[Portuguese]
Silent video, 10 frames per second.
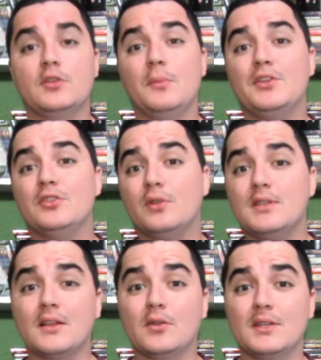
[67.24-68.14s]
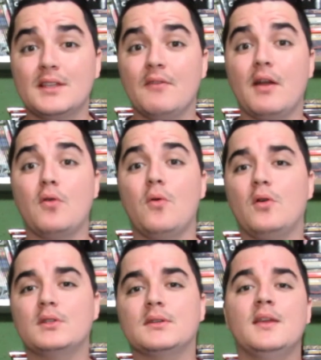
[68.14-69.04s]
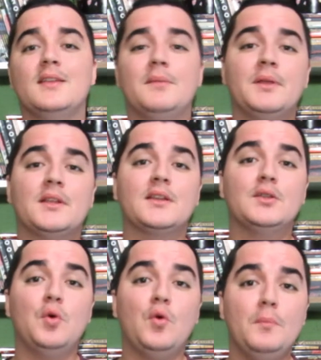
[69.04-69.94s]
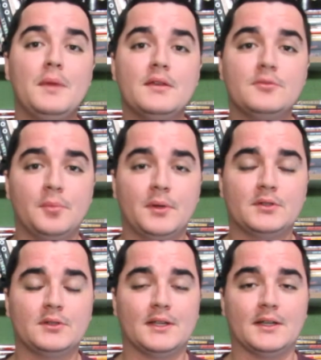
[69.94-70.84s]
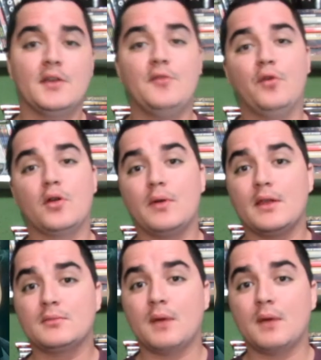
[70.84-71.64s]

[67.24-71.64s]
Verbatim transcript: Somente dois atores levaram o Oscar interpretando o mesmo personagem, e foram eles